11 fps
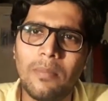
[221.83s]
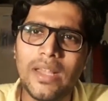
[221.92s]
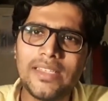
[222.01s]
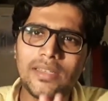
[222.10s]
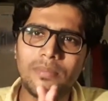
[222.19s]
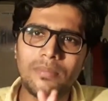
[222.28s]

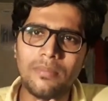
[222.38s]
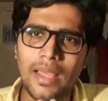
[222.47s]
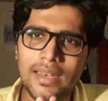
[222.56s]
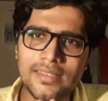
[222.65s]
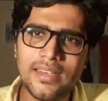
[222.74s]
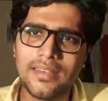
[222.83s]
మంచి
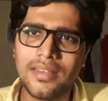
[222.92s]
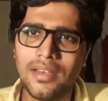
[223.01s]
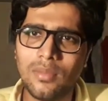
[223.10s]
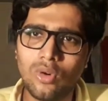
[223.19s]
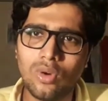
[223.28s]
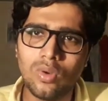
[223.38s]
బ్యాలెన్స్ డైట్
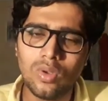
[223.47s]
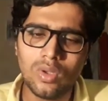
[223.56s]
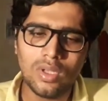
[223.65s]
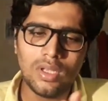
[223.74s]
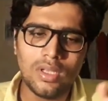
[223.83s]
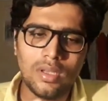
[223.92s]
తినడము
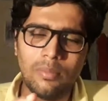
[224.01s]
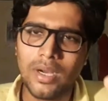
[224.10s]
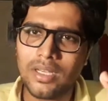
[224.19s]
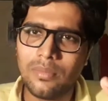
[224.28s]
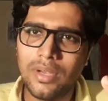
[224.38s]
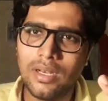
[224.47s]

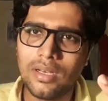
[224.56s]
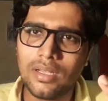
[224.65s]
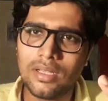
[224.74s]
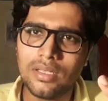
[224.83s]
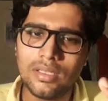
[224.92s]
బటర్ మిల్క్